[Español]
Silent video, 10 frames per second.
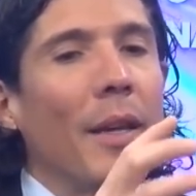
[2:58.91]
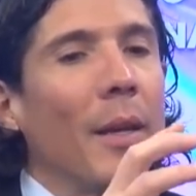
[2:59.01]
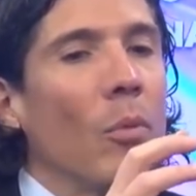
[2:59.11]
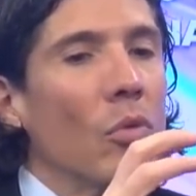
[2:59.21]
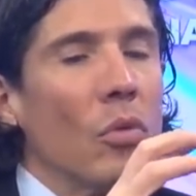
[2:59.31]

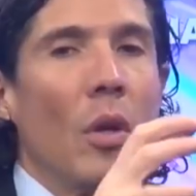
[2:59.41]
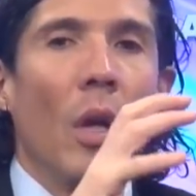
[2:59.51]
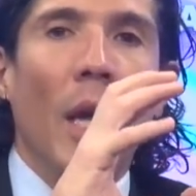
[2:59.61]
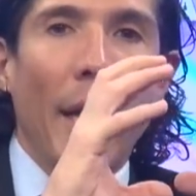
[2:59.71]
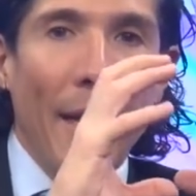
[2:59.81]
tenemos
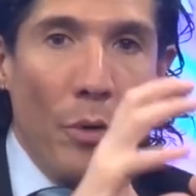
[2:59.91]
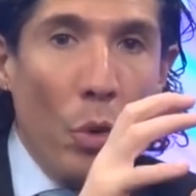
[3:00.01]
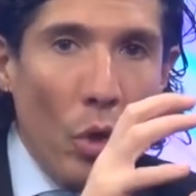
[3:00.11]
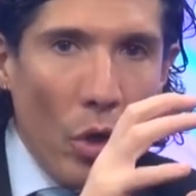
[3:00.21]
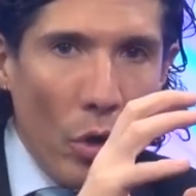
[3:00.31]
el
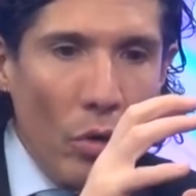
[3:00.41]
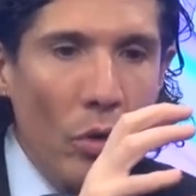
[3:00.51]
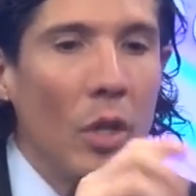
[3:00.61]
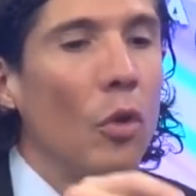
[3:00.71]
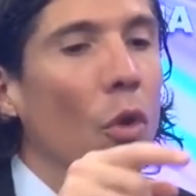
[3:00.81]
núcleo,